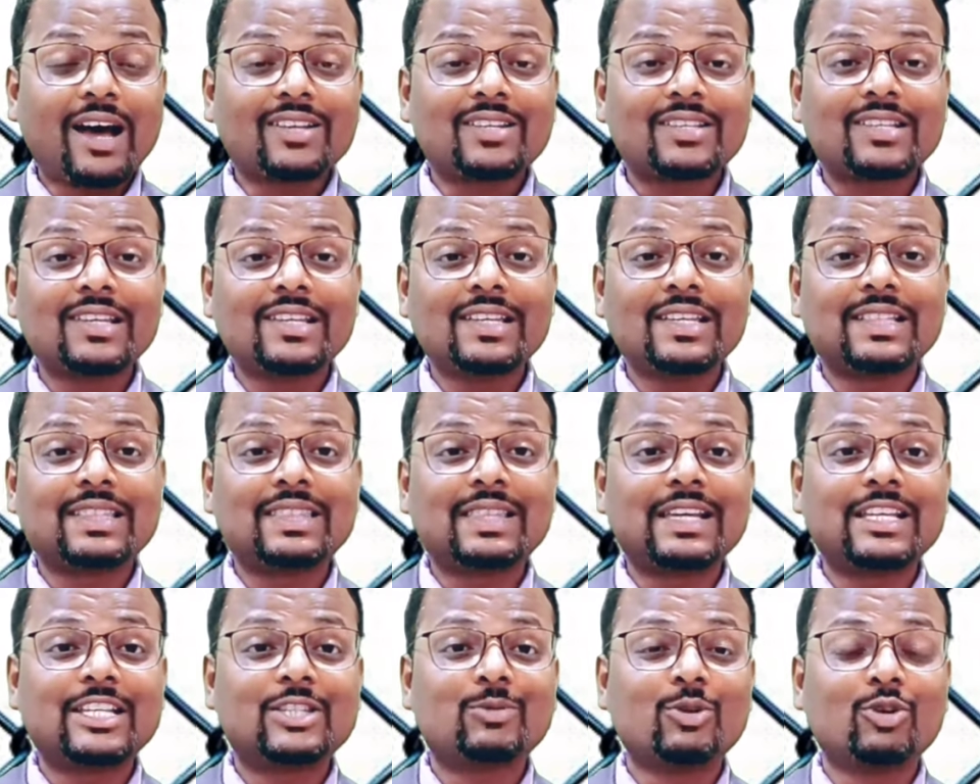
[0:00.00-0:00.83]
आज के लिए
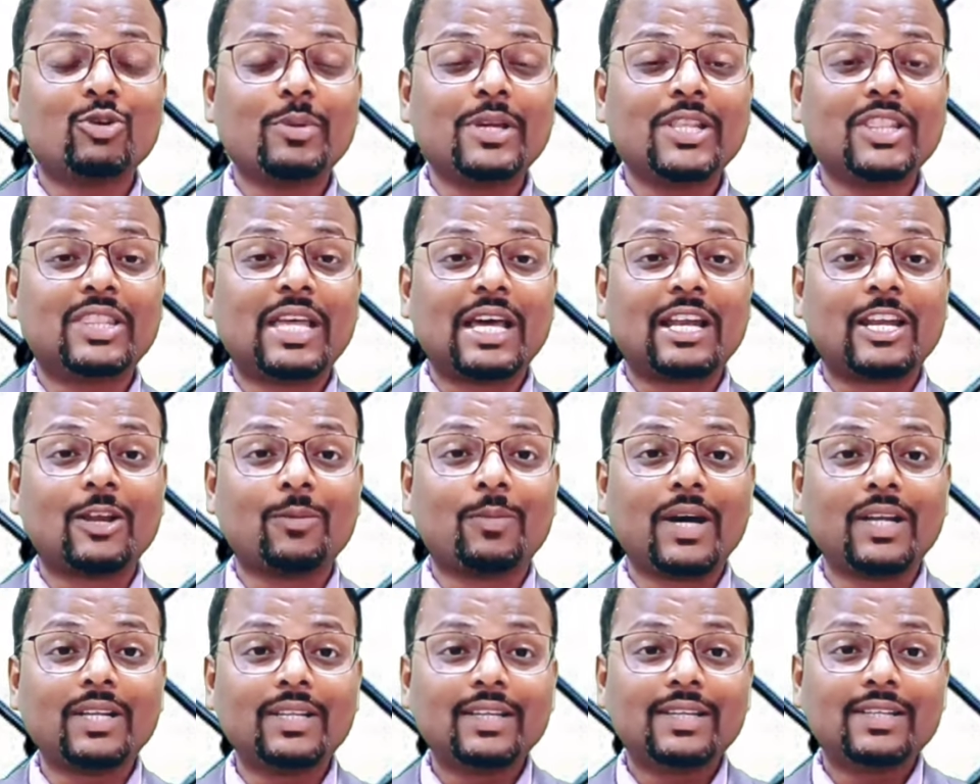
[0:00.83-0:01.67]
इतना ही इस वीडियो में
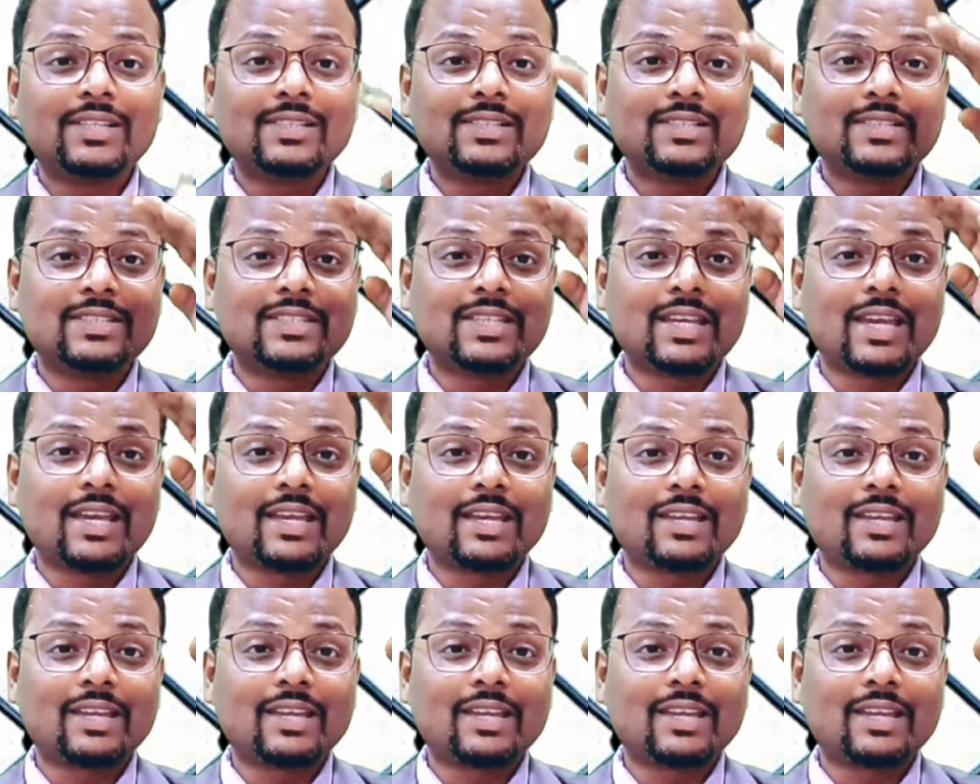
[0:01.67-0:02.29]
धन्यवाद जय